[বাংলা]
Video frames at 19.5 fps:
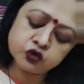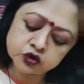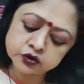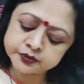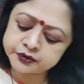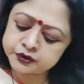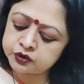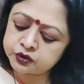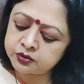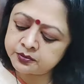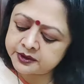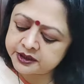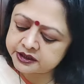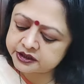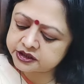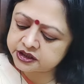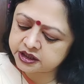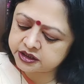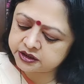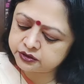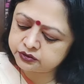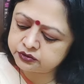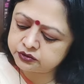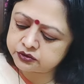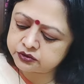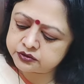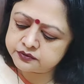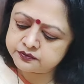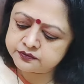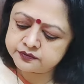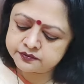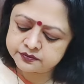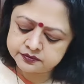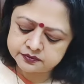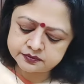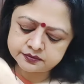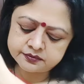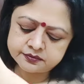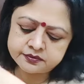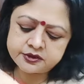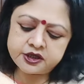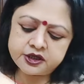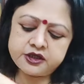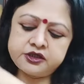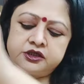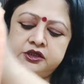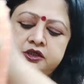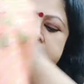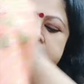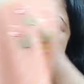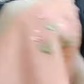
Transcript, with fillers: খুব সোবার শাড়িগুলো এই যে